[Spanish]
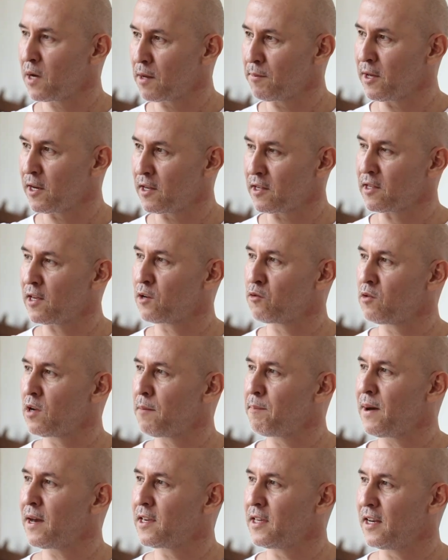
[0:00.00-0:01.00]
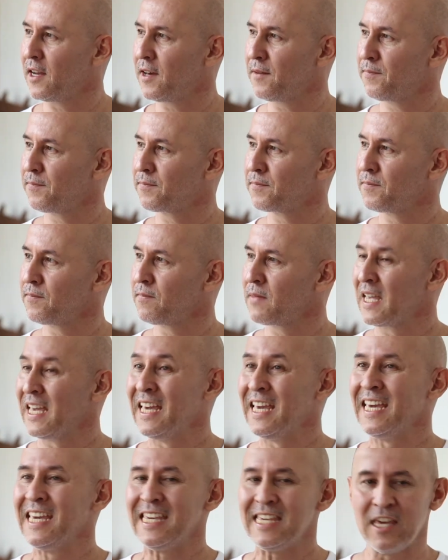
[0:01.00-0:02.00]
para merecer una página.
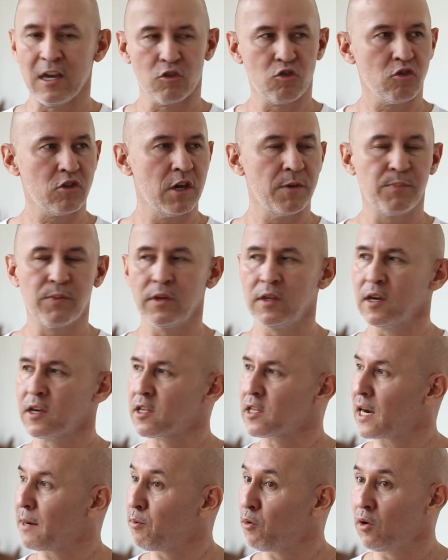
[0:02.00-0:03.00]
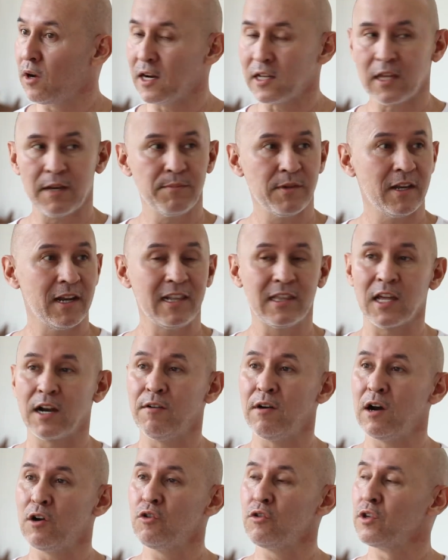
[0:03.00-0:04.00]
Y eso se puede extrapolar también al
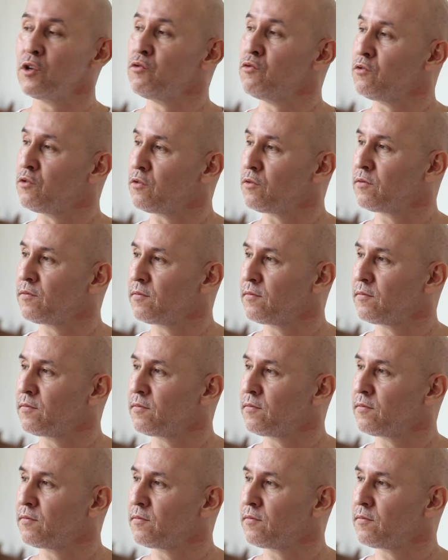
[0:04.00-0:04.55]
trabajo de uno.